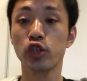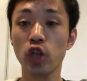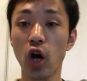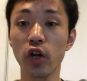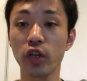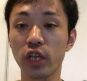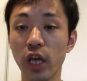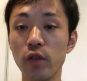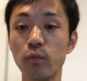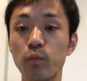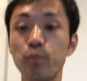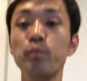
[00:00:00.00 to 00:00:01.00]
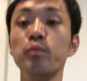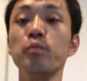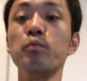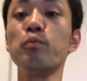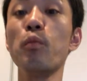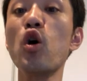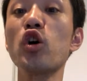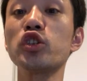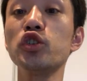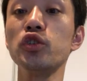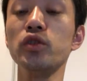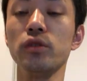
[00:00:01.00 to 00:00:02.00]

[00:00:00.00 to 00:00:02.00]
じゃんけんポンコツ